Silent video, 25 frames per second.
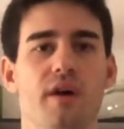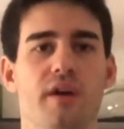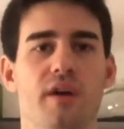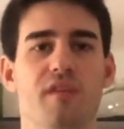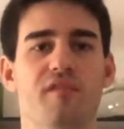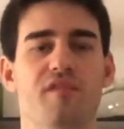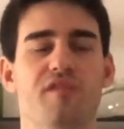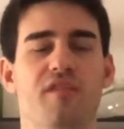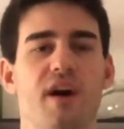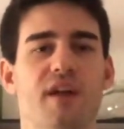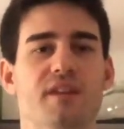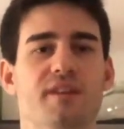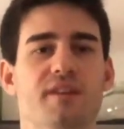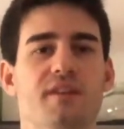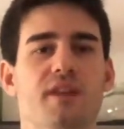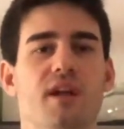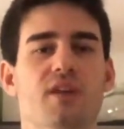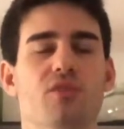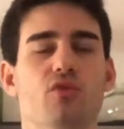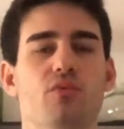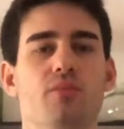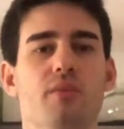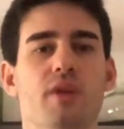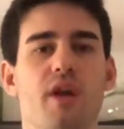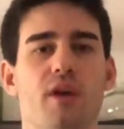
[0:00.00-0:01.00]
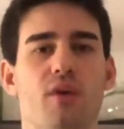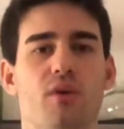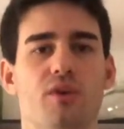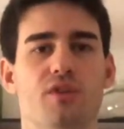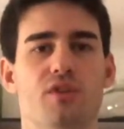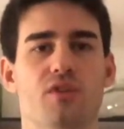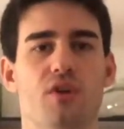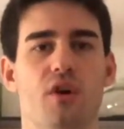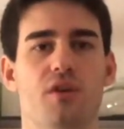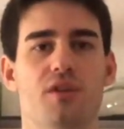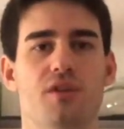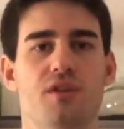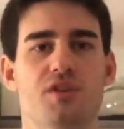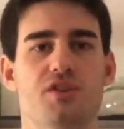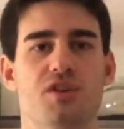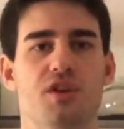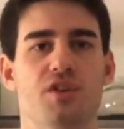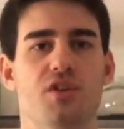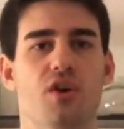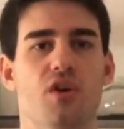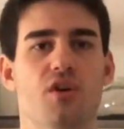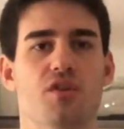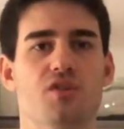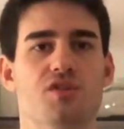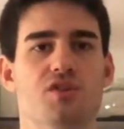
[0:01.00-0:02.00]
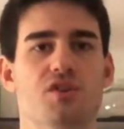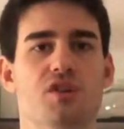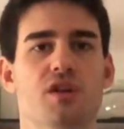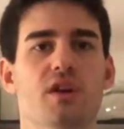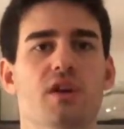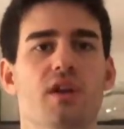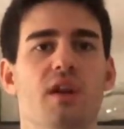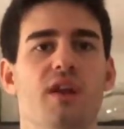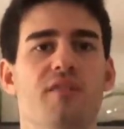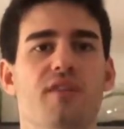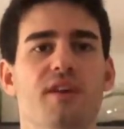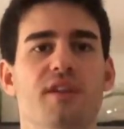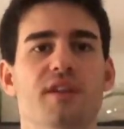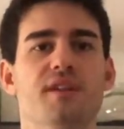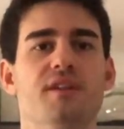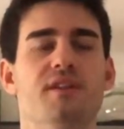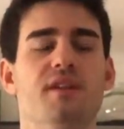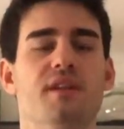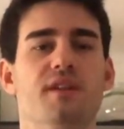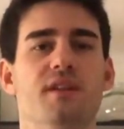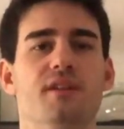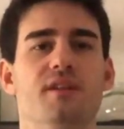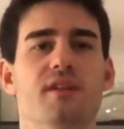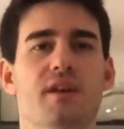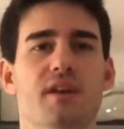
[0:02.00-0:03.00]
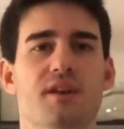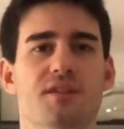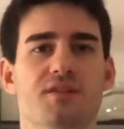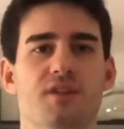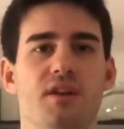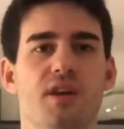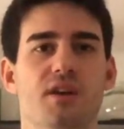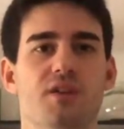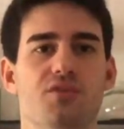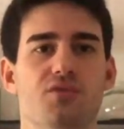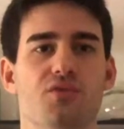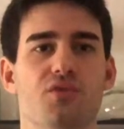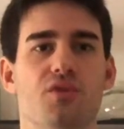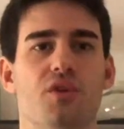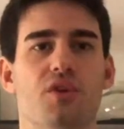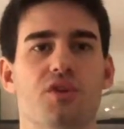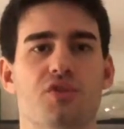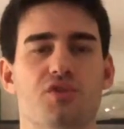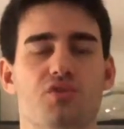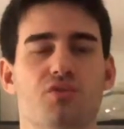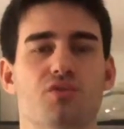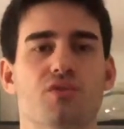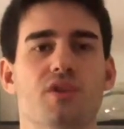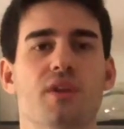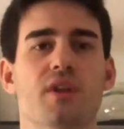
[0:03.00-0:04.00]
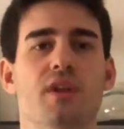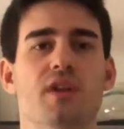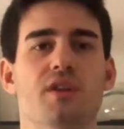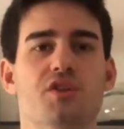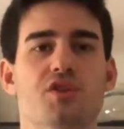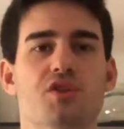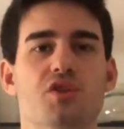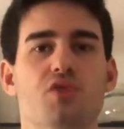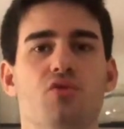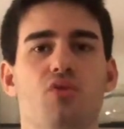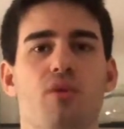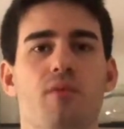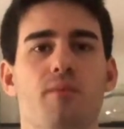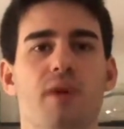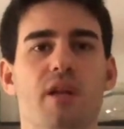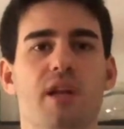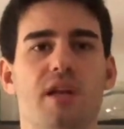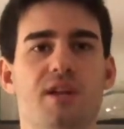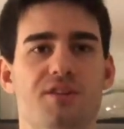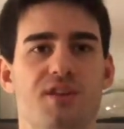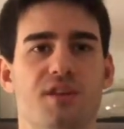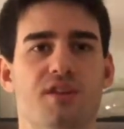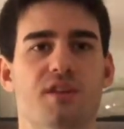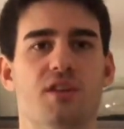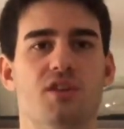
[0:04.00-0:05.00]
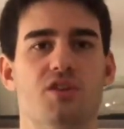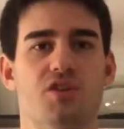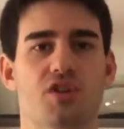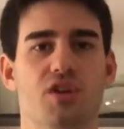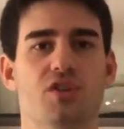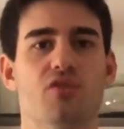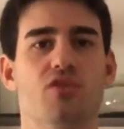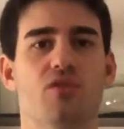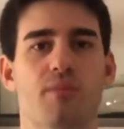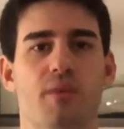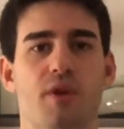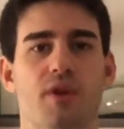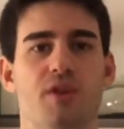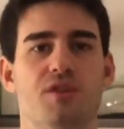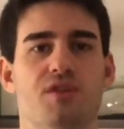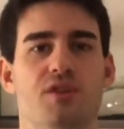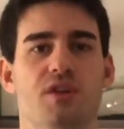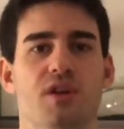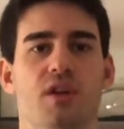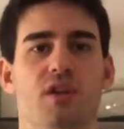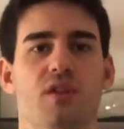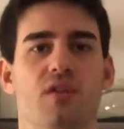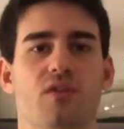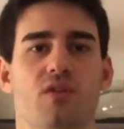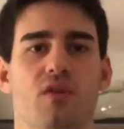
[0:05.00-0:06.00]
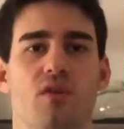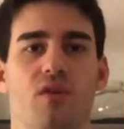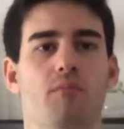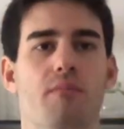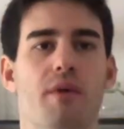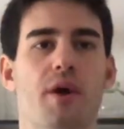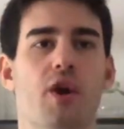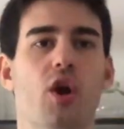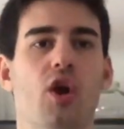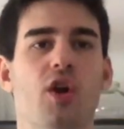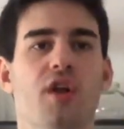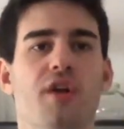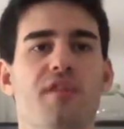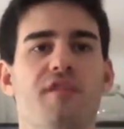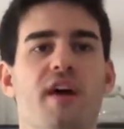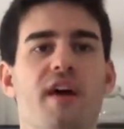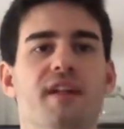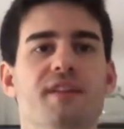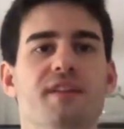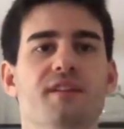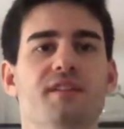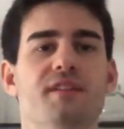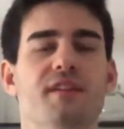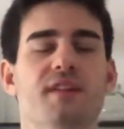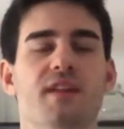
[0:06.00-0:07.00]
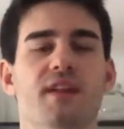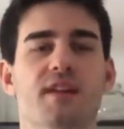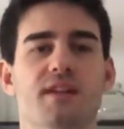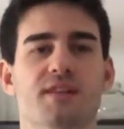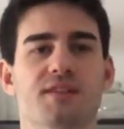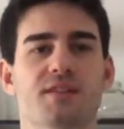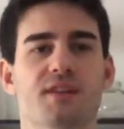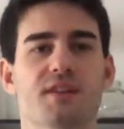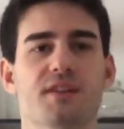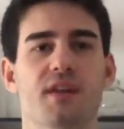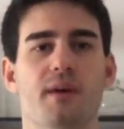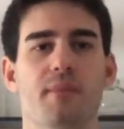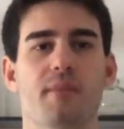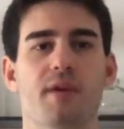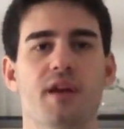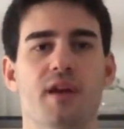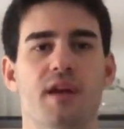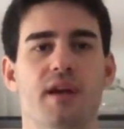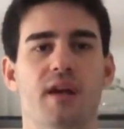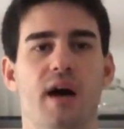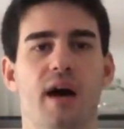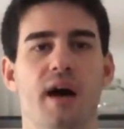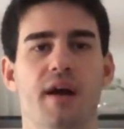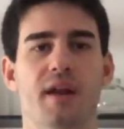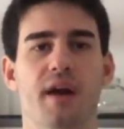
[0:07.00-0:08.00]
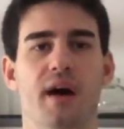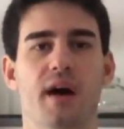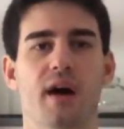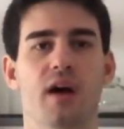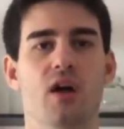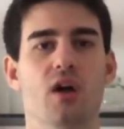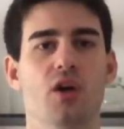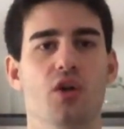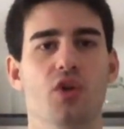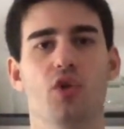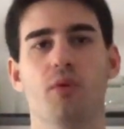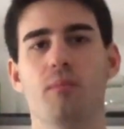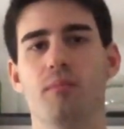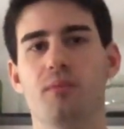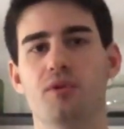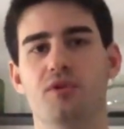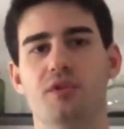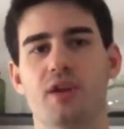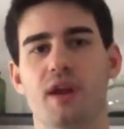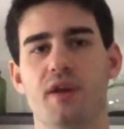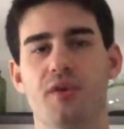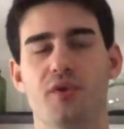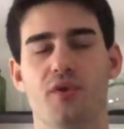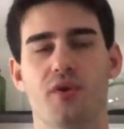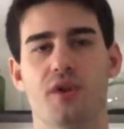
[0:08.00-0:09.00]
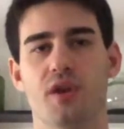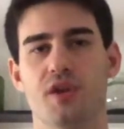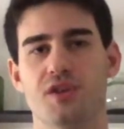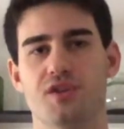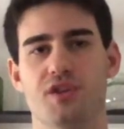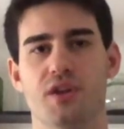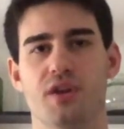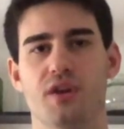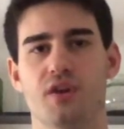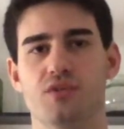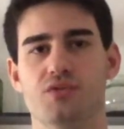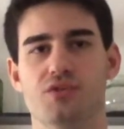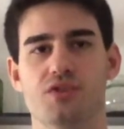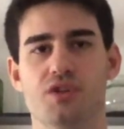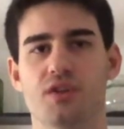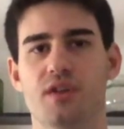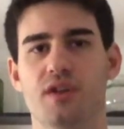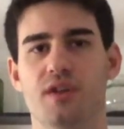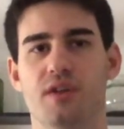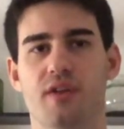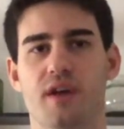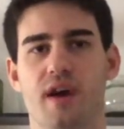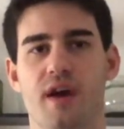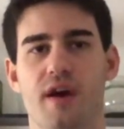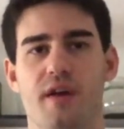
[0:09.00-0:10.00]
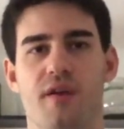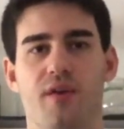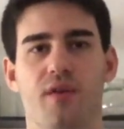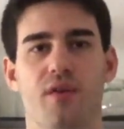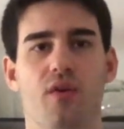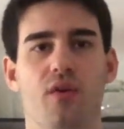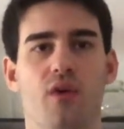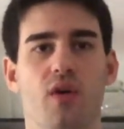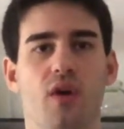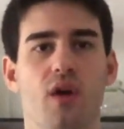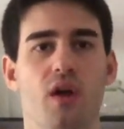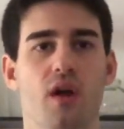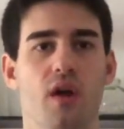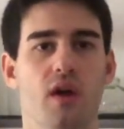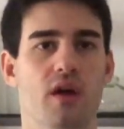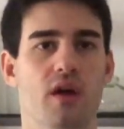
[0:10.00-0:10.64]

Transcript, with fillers: Infatti dal 2014 ad oggi le vendite di Tesla sono cresciute del 5700%, però le vendite dell'azienda americana non potranno crescere così in eterno